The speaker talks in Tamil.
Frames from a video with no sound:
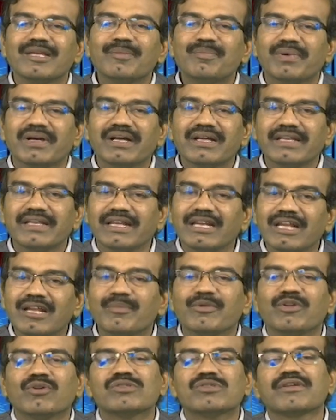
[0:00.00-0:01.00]
இப்போ என்ன
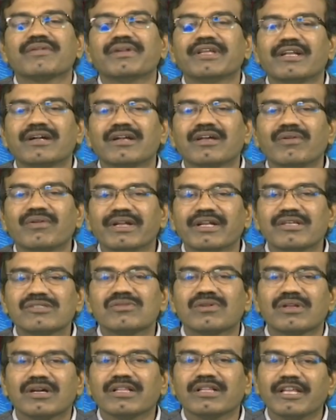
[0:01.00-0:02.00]
நம்ம யோசிக்க வேண்டியிருக்குன்னா அவங்க என்ன
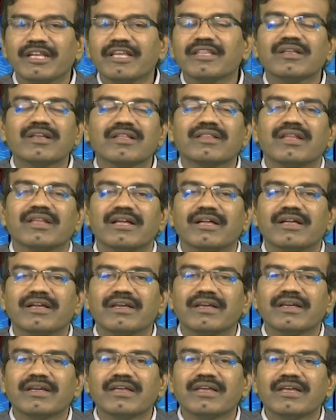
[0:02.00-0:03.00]
சொல்கிறாங்க இந்த இணையதளத்தில்
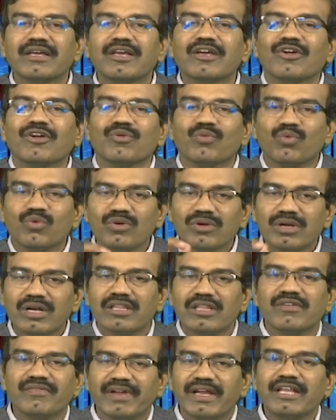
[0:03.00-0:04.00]

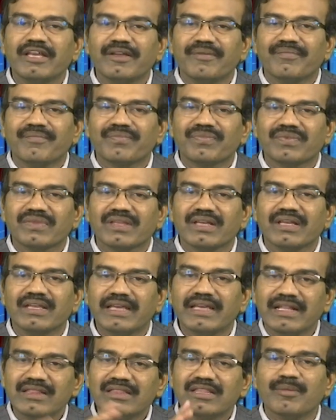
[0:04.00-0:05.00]
உங்களது வேலை
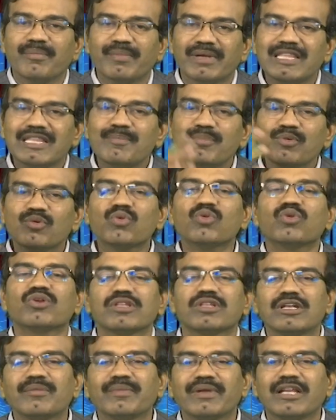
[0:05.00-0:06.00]
எந்த மதிப்பு
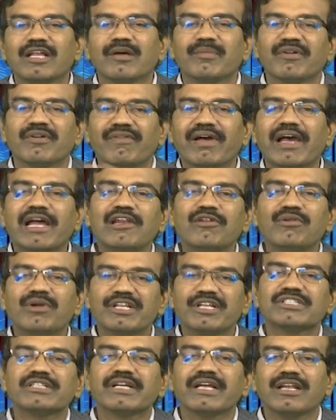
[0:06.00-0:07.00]
கூட்டுதலும் இல்லாமல் வேல்யூ
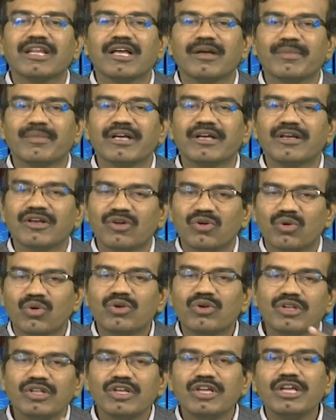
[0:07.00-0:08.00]
அடிஷனே இல்லாமல்
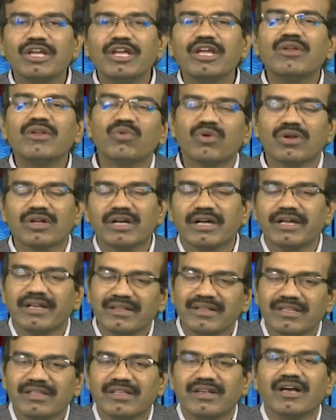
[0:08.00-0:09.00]
ரொட்டீன் ஒர்க்காக
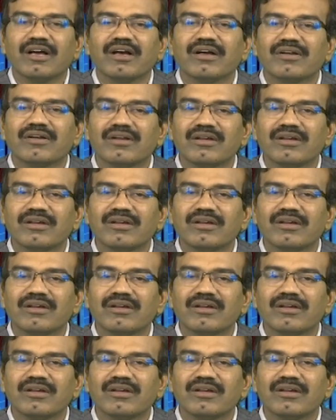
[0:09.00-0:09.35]
இருந்ததுன்னா